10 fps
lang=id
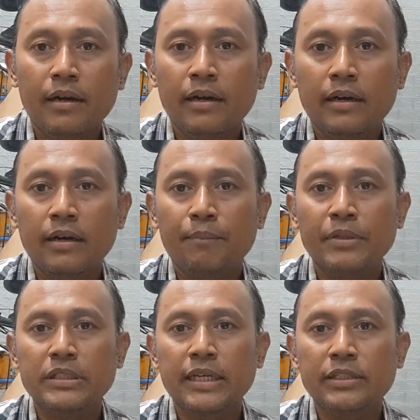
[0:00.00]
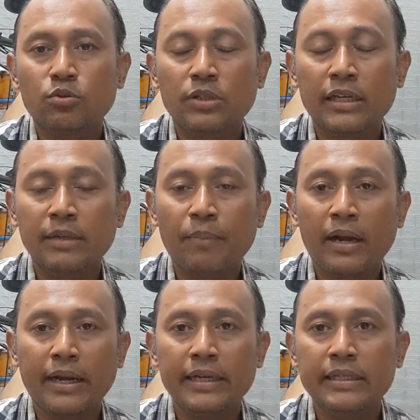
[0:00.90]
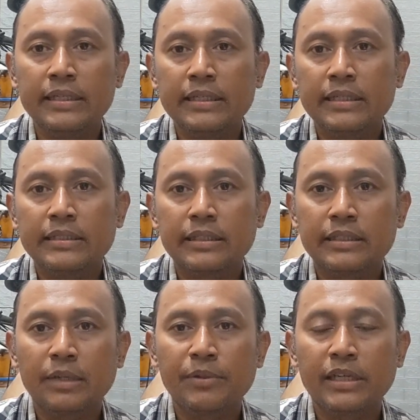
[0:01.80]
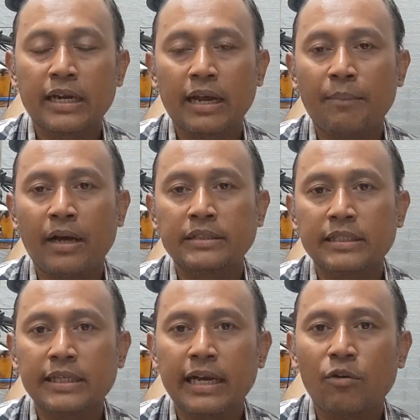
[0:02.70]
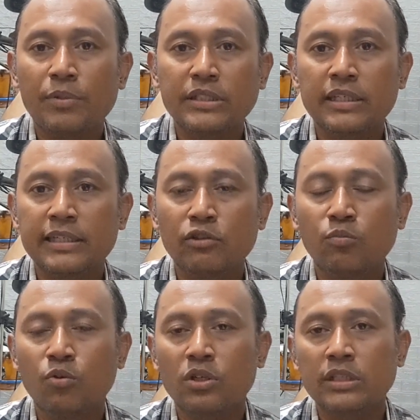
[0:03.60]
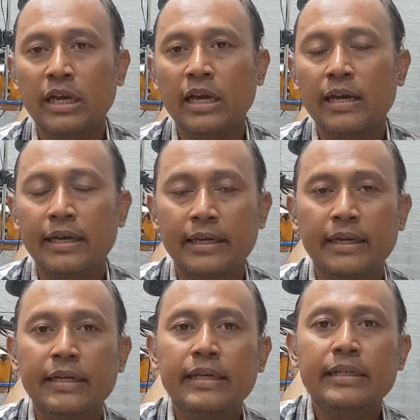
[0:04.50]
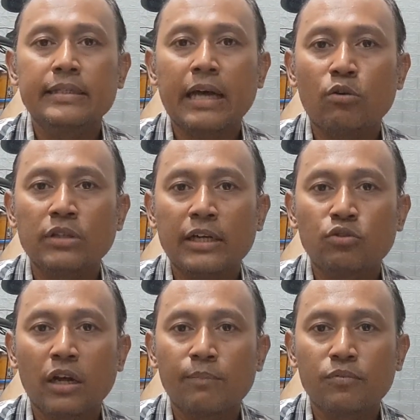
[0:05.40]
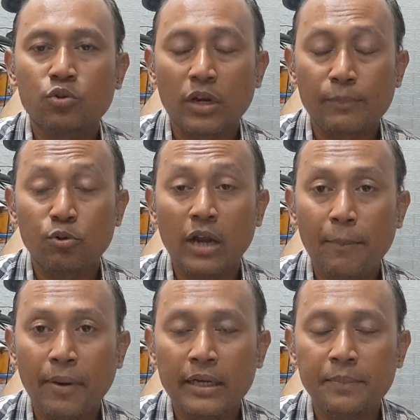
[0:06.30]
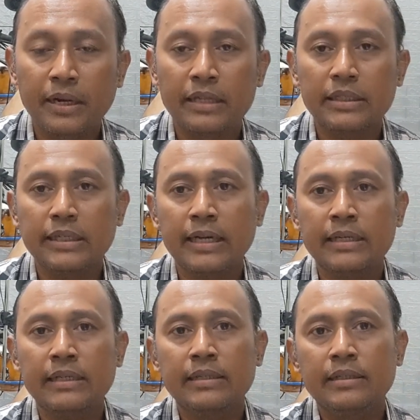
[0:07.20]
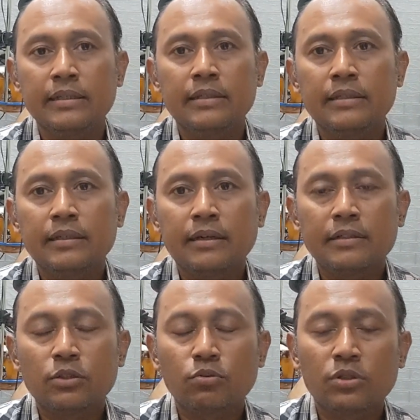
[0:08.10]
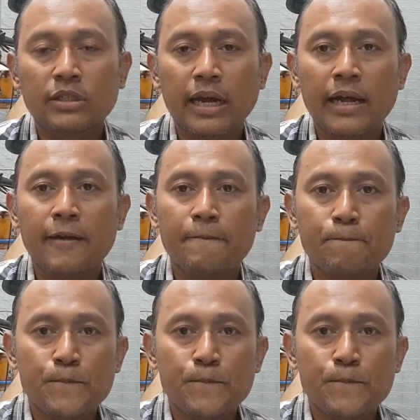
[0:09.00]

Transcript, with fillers: uh, mesin sudah dipakai sedemikian lama. Jadi kalau mesin ini umurnya eh tahunnya 2008 berarti kan sudah